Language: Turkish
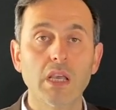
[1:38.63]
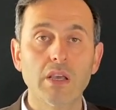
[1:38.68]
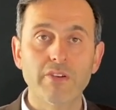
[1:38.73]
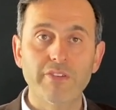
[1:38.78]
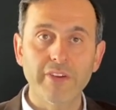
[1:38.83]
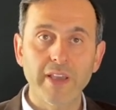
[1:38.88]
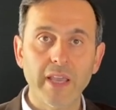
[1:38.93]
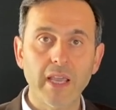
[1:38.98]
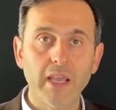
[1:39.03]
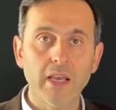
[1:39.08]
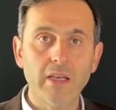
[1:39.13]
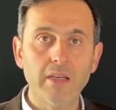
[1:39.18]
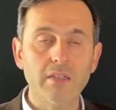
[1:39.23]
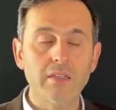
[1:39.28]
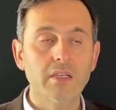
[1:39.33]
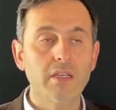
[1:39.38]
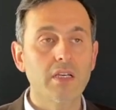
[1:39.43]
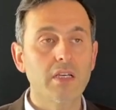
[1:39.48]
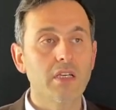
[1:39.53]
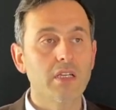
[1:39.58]
Veya
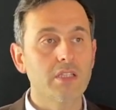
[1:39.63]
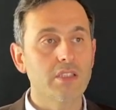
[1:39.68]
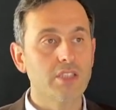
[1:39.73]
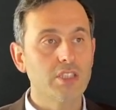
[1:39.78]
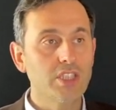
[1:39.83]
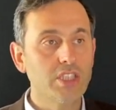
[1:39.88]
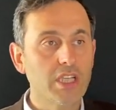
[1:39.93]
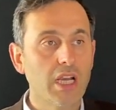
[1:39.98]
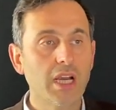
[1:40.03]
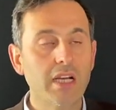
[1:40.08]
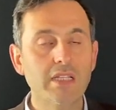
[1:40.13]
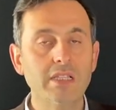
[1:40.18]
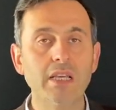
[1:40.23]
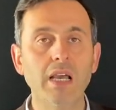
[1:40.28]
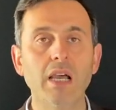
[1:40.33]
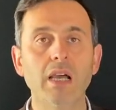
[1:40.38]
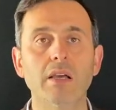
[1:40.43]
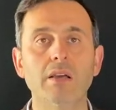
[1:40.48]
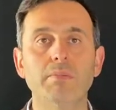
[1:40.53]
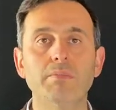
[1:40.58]

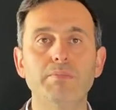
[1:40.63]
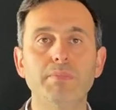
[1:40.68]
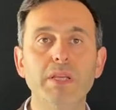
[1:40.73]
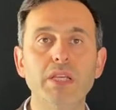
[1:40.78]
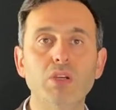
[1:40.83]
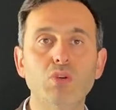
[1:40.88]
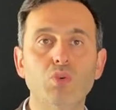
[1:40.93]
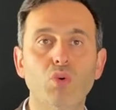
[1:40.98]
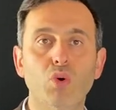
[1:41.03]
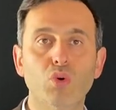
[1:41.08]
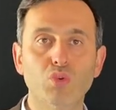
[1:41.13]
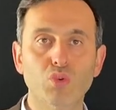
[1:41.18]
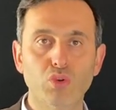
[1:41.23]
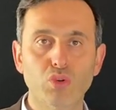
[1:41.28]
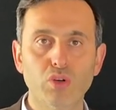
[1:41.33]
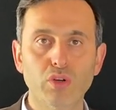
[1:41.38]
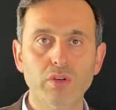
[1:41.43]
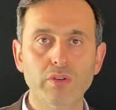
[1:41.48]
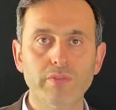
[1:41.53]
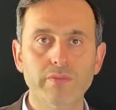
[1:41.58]
dışarıda bir
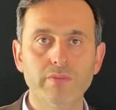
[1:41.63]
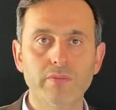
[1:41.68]
konuyu